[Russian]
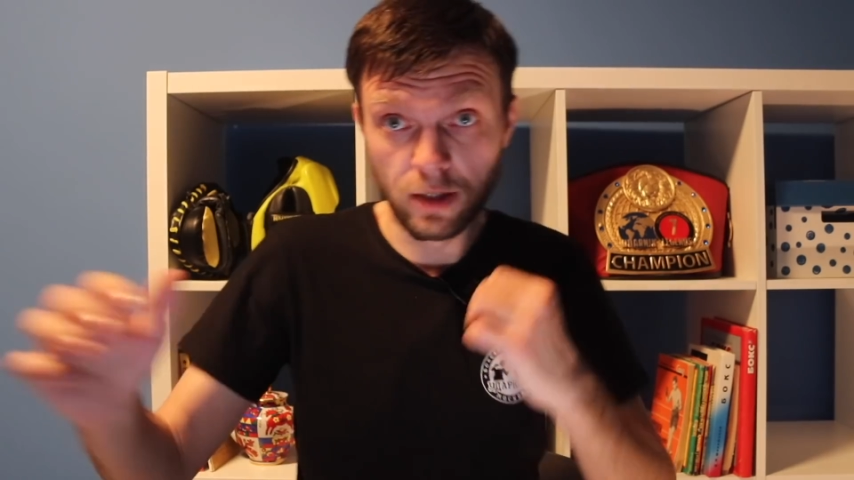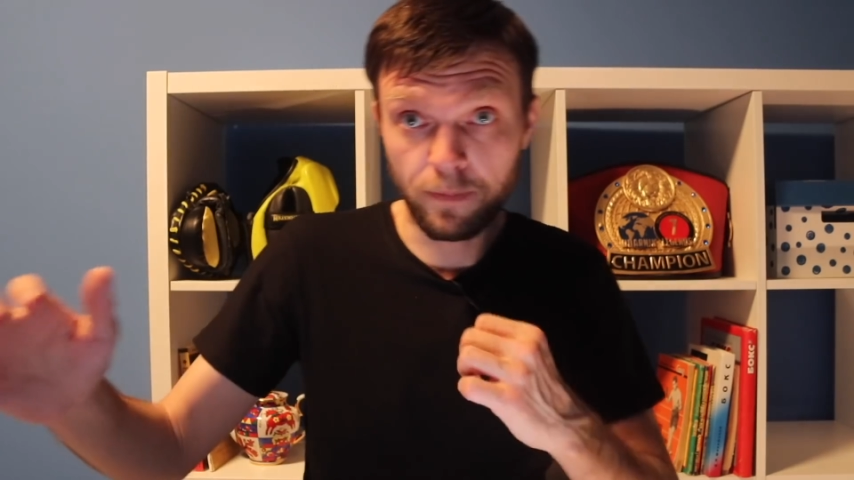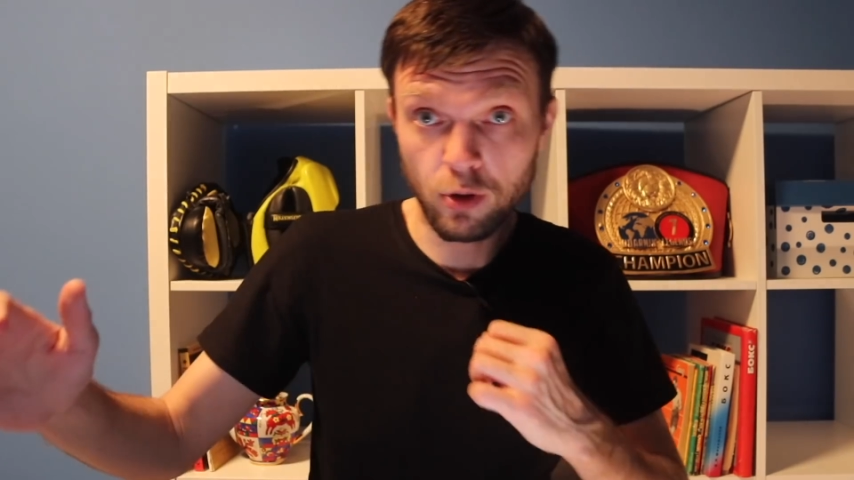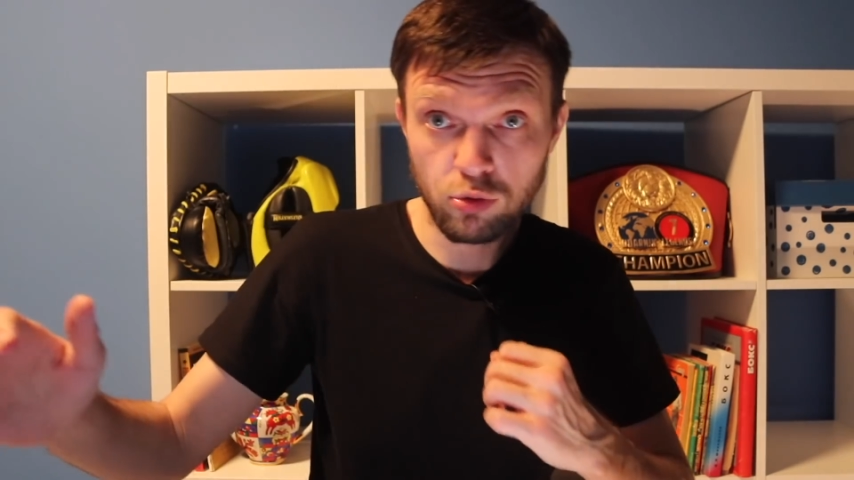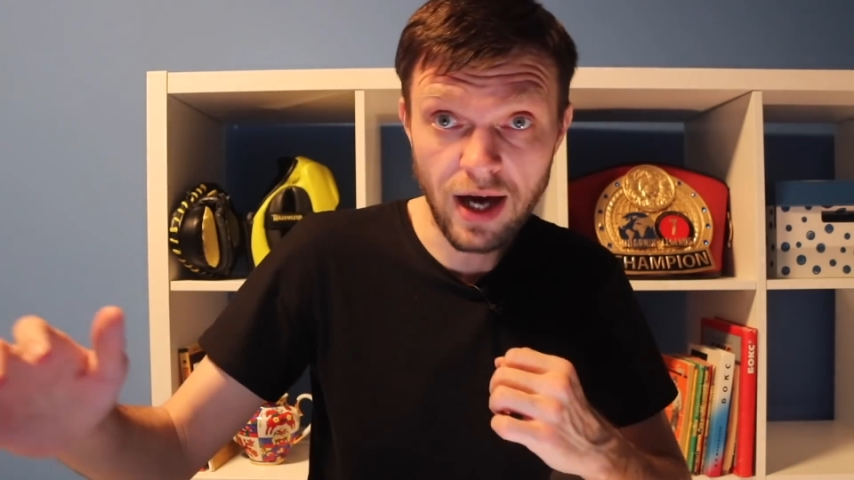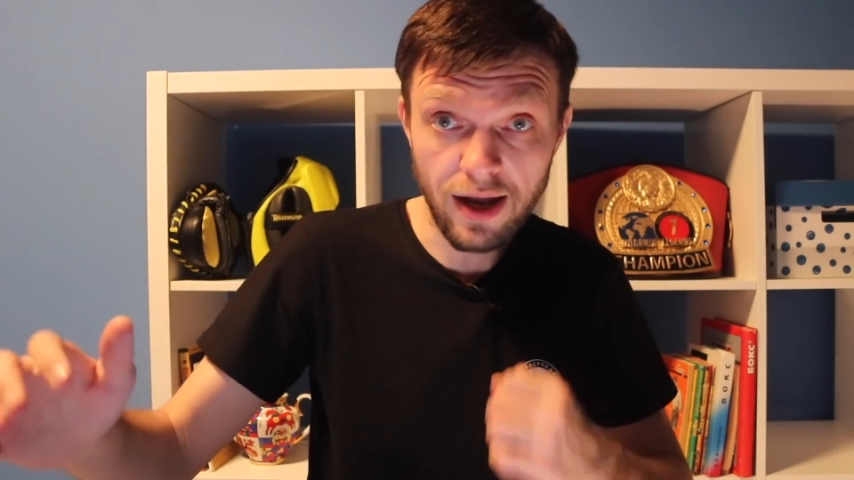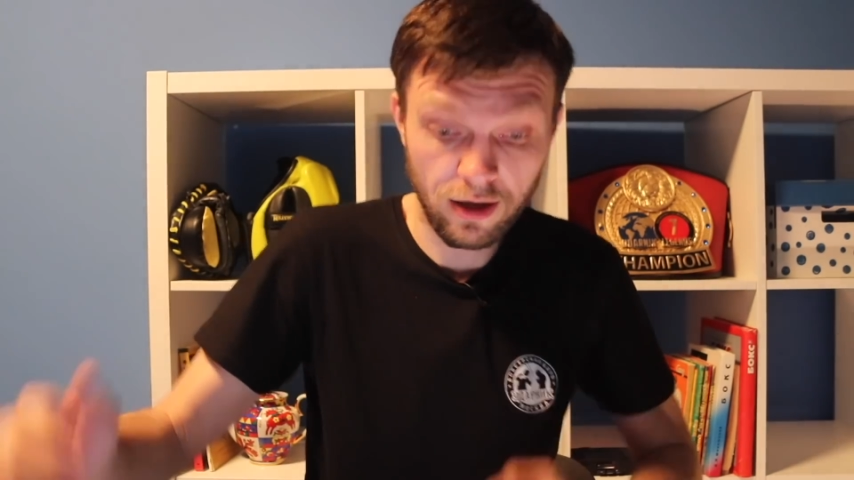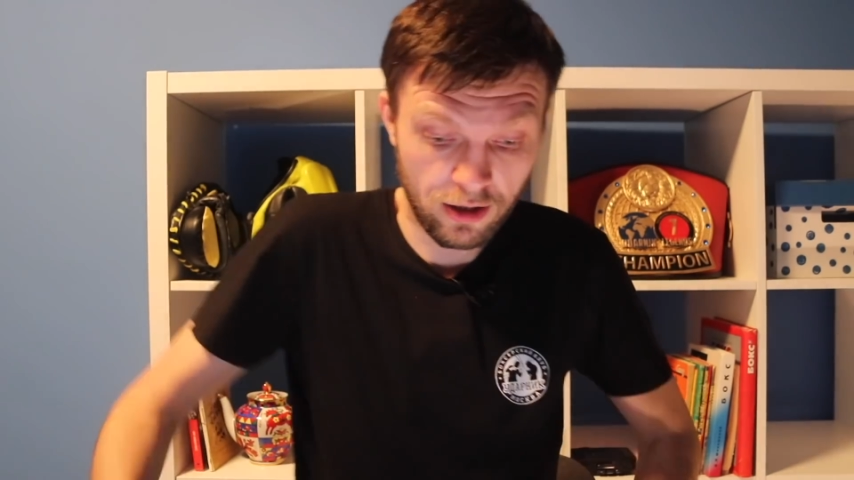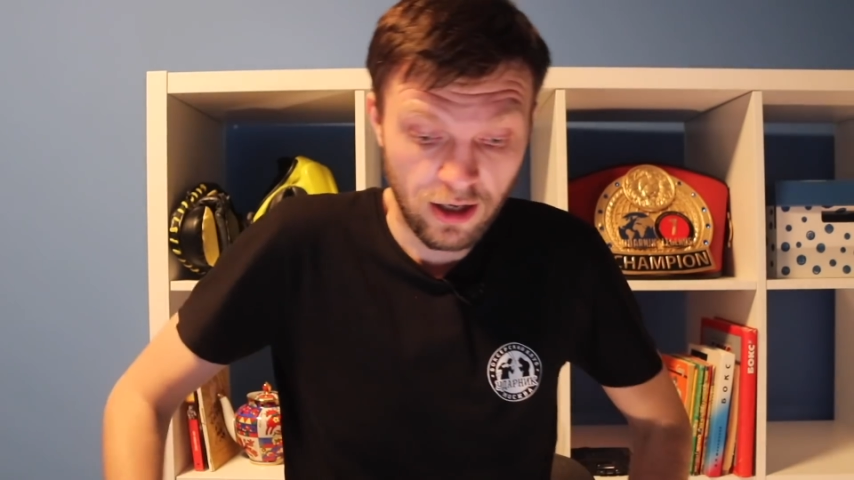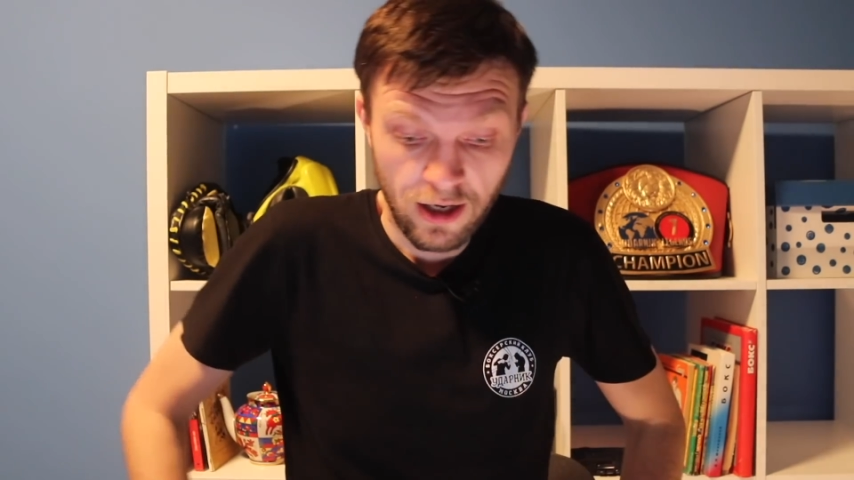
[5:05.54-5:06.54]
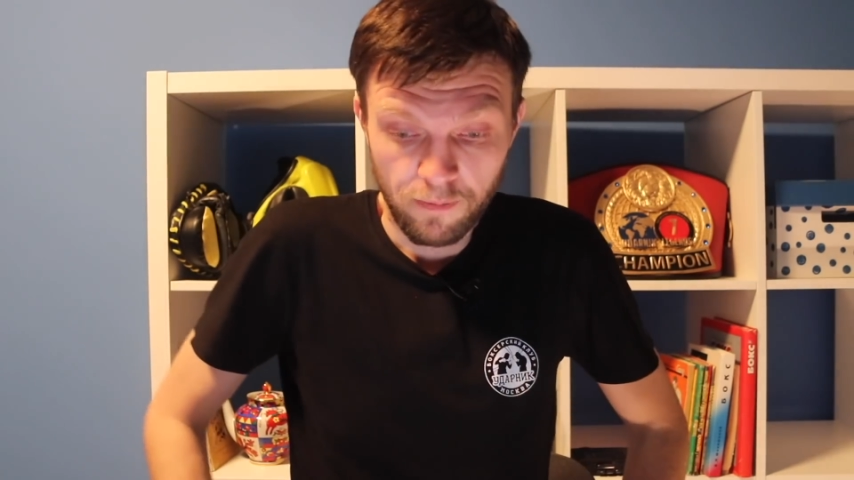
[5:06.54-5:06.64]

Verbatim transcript: что при ударах